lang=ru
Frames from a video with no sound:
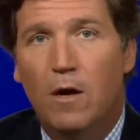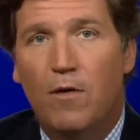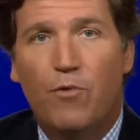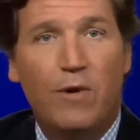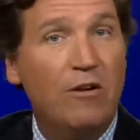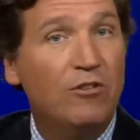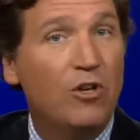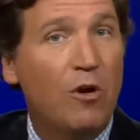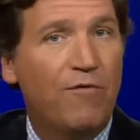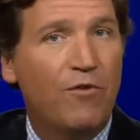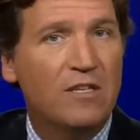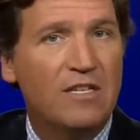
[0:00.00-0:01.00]
Например,
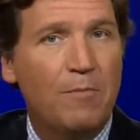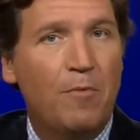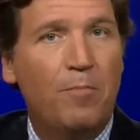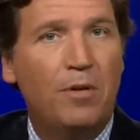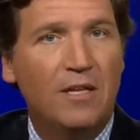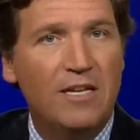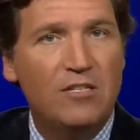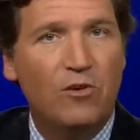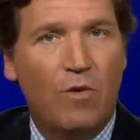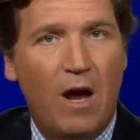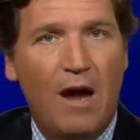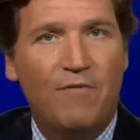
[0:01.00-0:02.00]
три года назад,
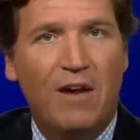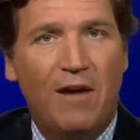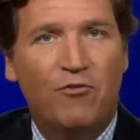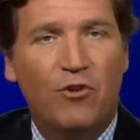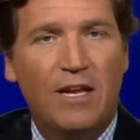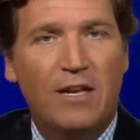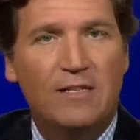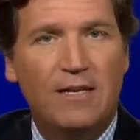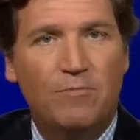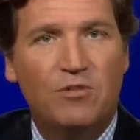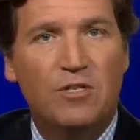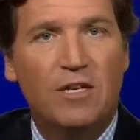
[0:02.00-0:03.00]
после того, как он
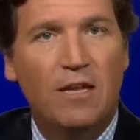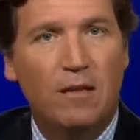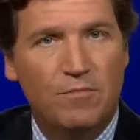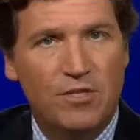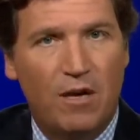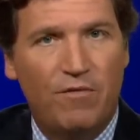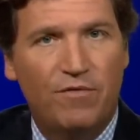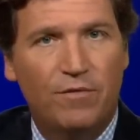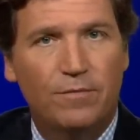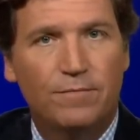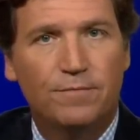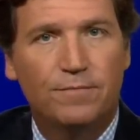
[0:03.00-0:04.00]
попытался покончить с собой.